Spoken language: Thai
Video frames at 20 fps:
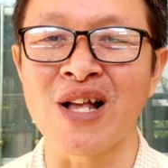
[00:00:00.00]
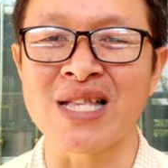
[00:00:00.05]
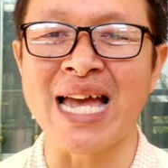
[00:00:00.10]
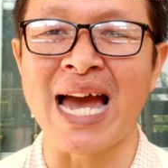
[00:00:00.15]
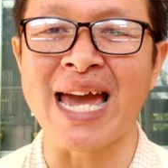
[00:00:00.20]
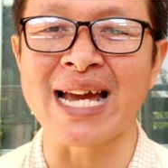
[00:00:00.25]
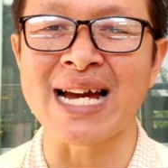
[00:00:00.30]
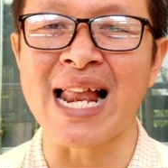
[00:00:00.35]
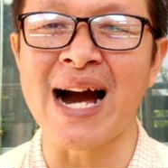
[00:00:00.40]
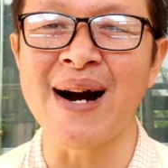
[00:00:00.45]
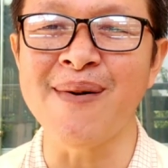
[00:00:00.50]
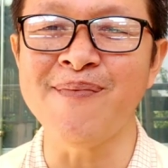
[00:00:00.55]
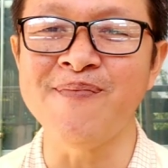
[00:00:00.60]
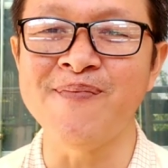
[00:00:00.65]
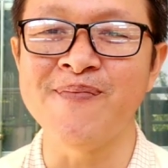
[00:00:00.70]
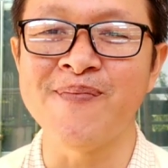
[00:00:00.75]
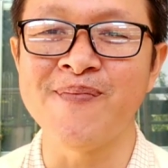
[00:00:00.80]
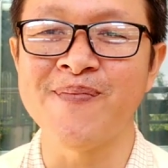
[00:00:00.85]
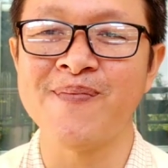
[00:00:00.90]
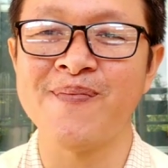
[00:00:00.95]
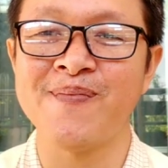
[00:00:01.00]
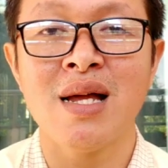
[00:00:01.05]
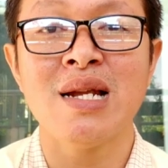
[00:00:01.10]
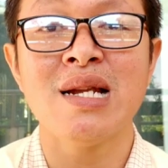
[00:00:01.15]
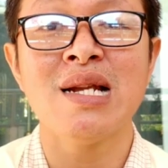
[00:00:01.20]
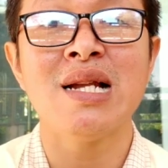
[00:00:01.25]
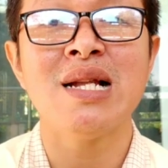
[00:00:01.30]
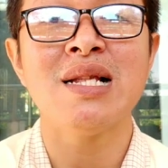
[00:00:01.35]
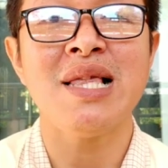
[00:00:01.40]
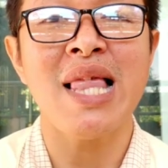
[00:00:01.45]
อใจครับ
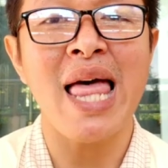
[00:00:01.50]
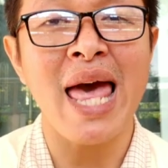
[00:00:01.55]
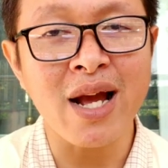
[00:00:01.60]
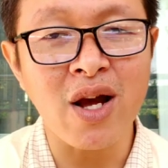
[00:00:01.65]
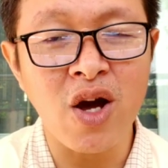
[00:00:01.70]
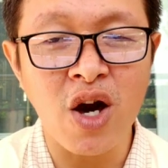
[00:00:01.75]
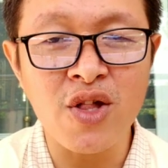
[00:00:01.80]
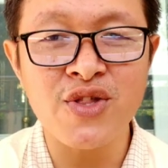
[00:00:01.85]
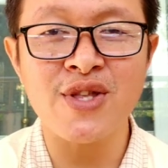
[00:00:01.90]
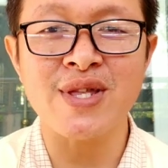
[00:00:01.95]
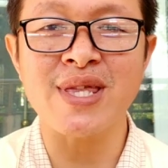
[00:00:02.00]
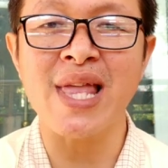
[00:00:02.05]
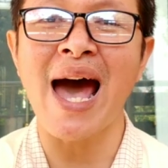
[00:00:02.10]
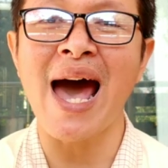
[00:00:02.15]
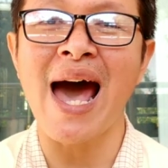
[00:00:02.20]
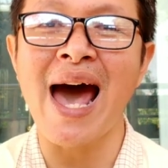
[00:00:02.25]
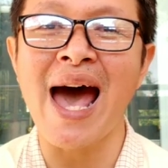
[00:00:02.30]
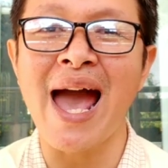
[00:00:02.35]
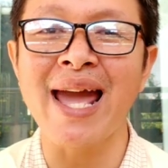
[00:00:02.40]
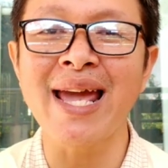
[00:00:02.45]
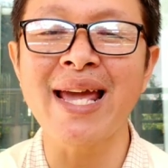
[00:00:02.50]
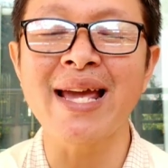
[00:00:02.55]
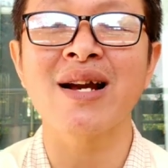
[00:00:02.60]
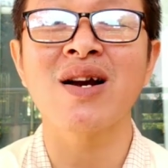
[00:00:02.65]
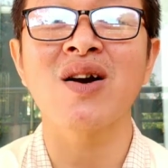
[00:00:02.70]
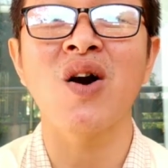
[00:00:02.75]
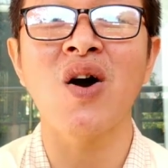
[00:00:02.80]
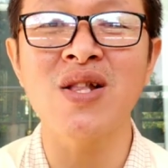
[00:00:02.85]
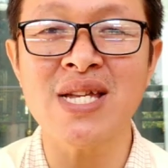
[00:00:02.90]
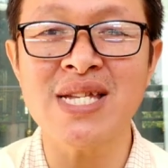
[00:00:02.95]
และข้อสุดท้าย
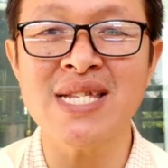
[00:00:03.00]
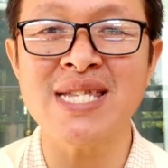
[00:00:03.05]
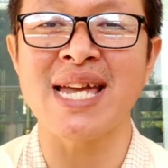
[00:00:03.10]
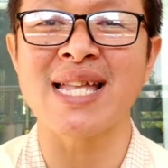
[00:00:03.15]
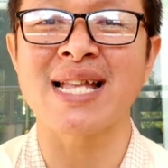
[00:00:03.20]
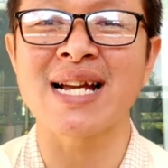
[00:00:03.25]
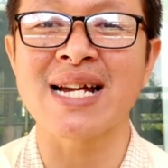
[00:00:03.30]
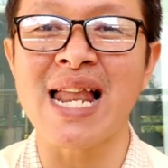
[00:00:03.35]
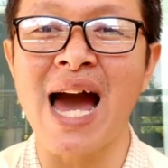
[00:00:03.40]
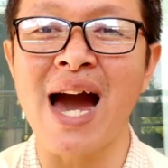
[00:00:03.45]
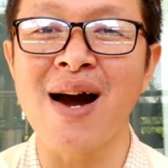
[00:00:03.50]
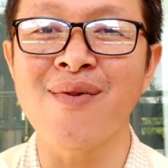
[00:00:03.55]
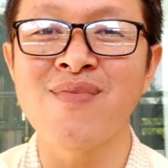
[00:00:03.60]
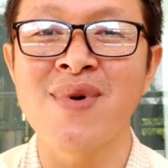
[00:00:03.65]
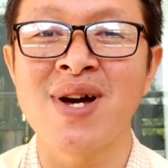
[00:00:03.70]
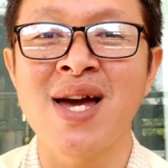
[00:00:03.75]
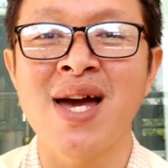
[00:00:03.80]
ข้อที่7ครับ